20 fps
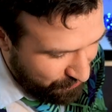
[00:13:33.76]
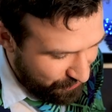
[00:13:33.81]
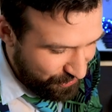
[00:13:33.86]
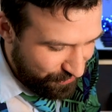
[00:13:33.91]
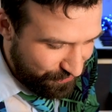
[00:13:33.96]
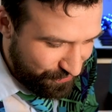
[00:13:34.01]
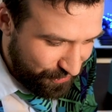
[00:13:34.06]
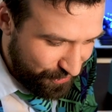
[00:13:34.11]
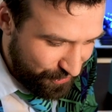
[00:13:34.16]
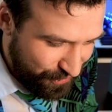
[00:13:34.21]
Puis
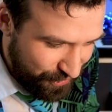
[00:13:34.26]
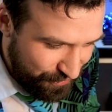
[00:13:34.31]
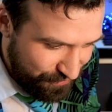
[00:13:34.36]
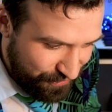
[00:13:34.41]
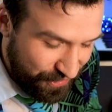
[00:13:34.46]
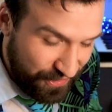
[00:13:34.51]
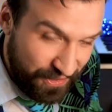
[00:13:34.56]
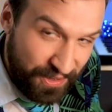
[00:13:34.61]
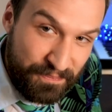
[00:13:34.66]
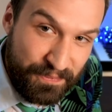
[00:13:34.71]
je veux
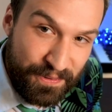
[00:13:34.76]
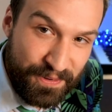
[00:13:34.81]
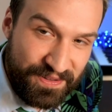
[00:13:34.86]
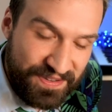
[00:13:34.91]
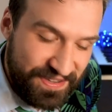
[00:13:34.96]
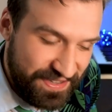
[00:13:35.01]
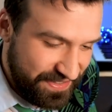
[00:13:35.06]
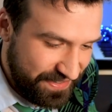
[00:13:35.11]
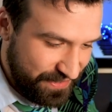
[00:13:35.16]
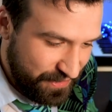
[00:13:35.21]
avoir une
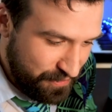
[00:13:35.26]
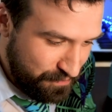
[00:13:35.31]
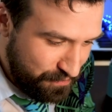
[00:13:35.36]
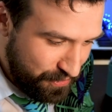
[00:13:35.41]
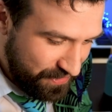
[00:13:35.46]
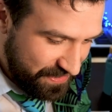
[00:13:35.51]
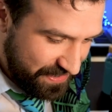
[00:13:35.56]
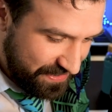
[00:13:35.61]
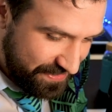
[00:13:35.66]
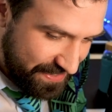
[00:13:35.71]

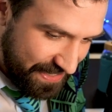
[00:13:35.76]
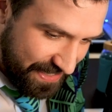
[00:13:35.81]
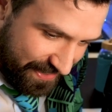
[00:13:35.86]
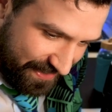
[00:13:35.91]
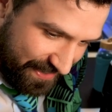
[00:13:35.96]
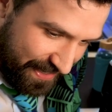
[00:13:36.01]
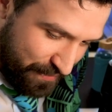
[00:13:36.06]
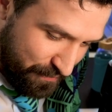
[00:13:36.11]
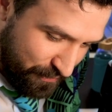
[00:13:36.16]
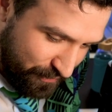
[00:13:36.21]
petite
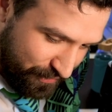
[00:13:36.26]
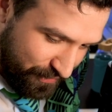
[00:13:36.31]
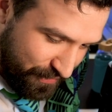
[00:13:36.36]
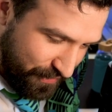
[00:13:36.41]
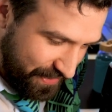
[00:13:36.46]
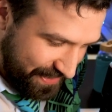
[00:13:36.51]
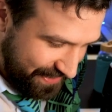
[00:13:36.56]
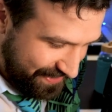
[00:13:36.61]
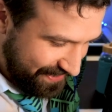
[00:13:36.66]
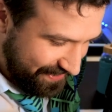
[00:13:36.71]
aide car mon
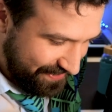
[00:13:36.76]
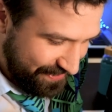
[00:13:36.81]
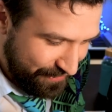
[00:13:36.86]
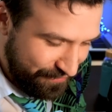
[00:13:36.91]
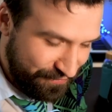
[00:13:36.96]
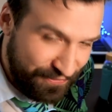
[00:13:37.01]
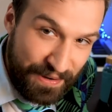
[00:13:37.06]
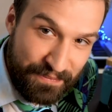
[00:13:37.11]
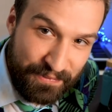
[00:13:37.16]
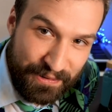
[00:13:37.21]
score est assez
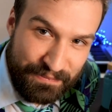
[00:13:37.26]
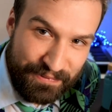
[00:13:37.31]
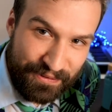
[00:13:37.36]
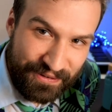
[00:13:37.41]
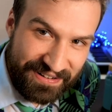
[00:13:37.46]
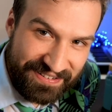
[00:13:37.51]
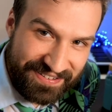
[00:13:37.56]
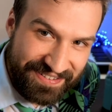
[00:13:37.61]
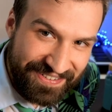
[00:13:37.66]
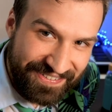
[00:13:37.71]
faible pour
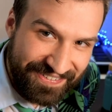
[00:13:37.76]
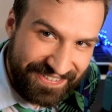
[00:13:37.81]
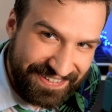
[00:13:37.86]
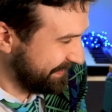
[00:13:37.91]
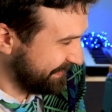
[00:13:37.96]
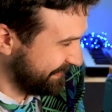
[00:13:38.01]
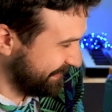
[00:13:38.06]
l'instant.